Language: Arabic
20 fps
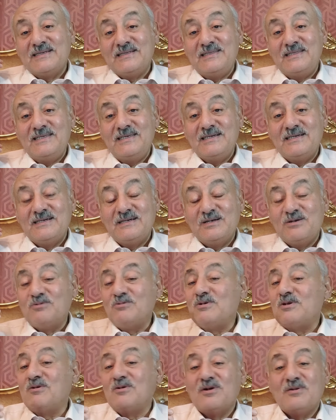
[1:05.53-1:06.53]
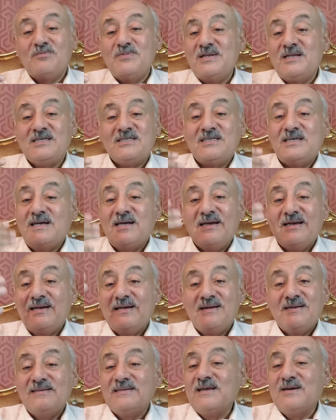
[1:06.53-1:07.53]
كتير ولو ربنا شاء
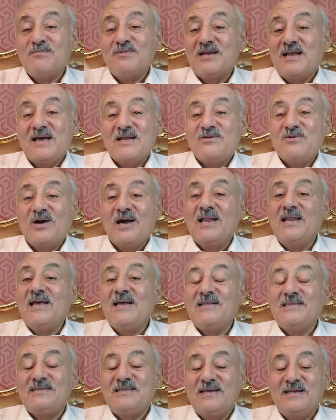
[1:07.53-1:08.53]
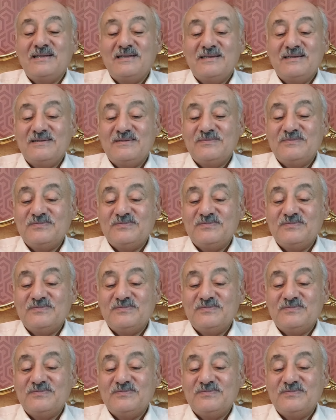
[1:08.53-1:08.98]
نعمل عنه حلقات تاني